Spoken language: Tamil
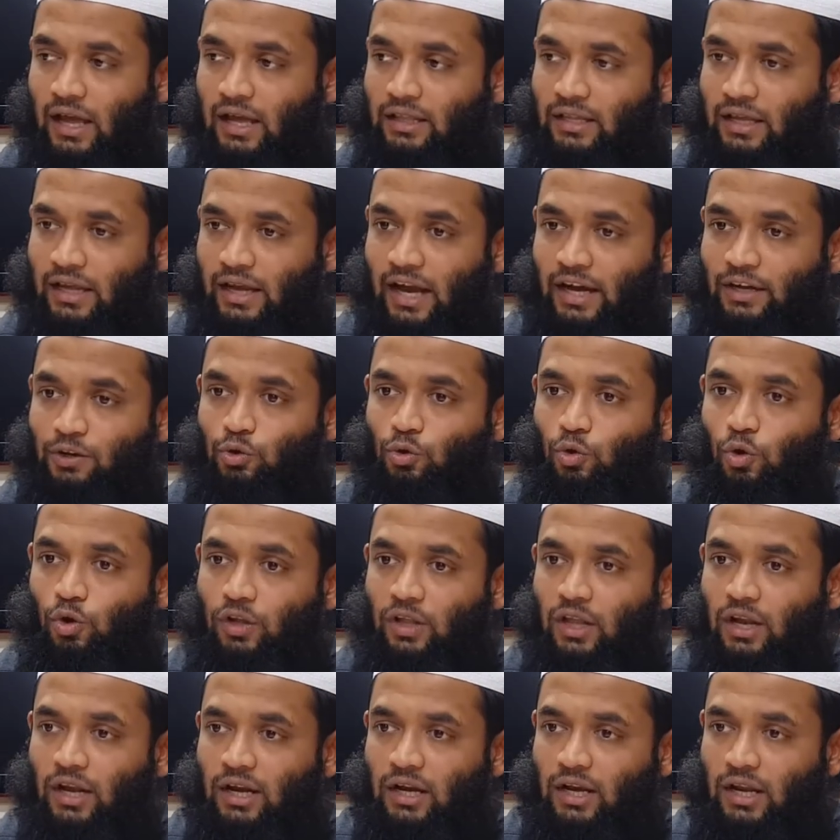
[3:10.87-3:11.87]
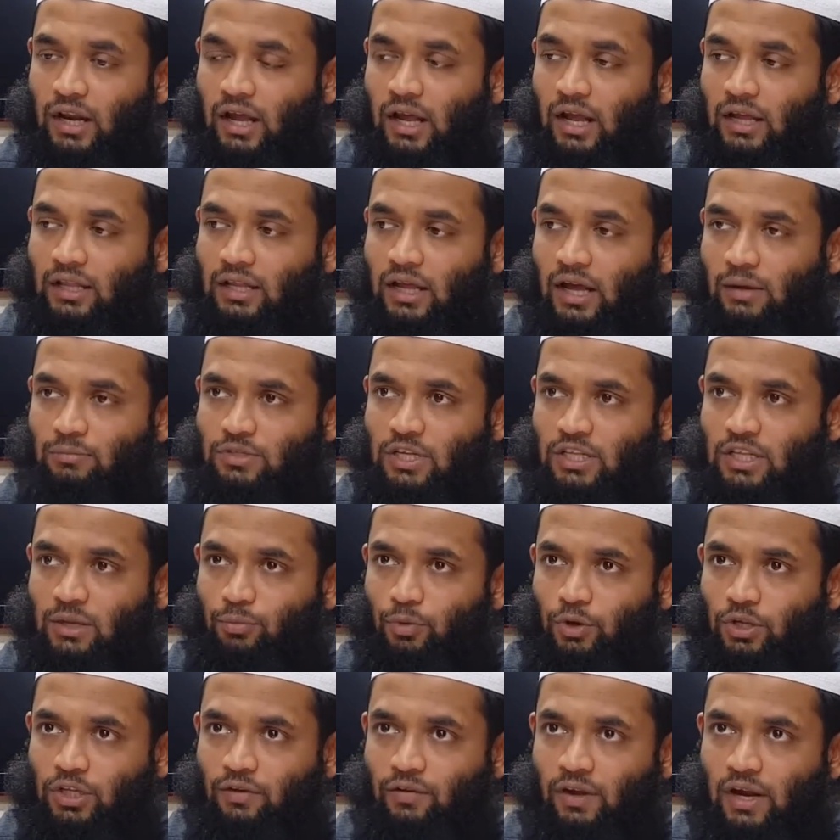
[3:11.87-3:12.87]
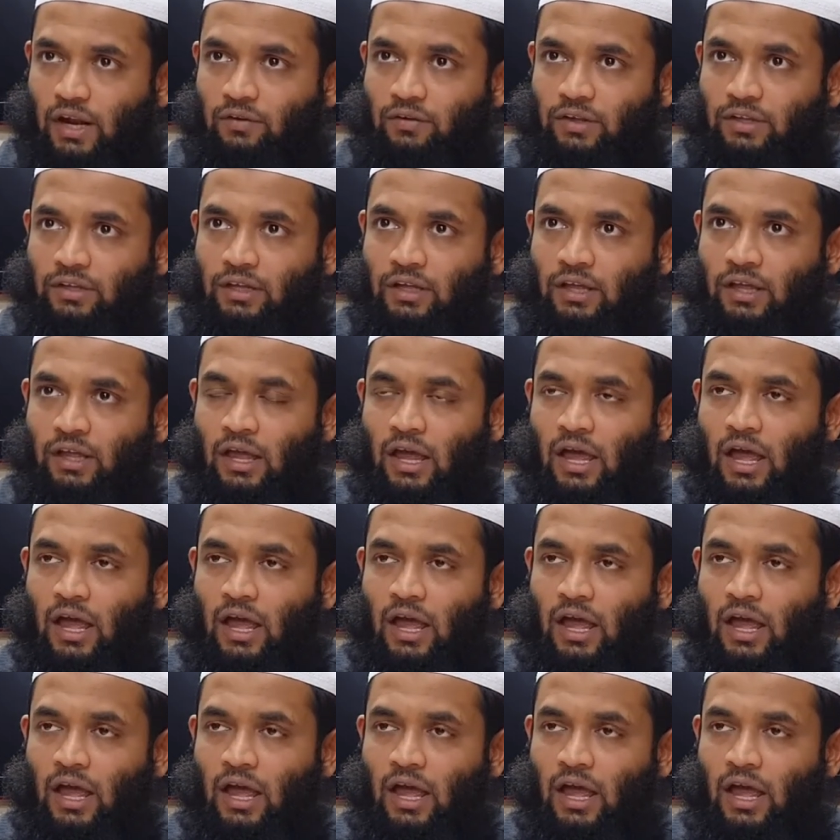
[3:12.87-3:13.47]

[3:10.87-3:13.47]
இந்த ஏற்றுக்கொள்ளுதல் என்ற இந்த அம்சத்தை பொறுத்தவரையில் வந்து